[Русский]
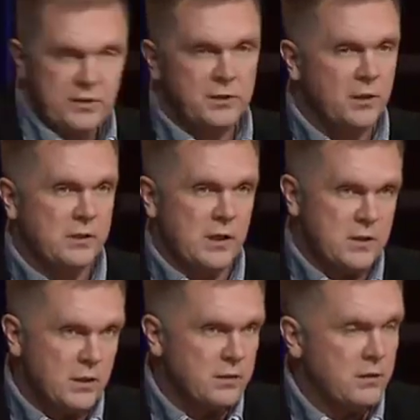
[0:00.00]
недели
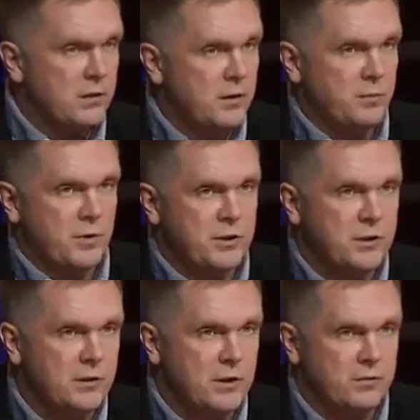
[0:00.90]
назад я
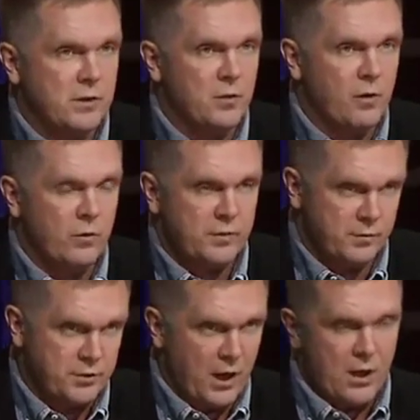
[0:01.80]
прочитал, как Владимир
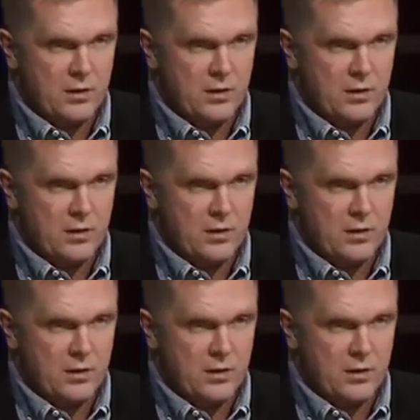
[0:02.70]
Вольфович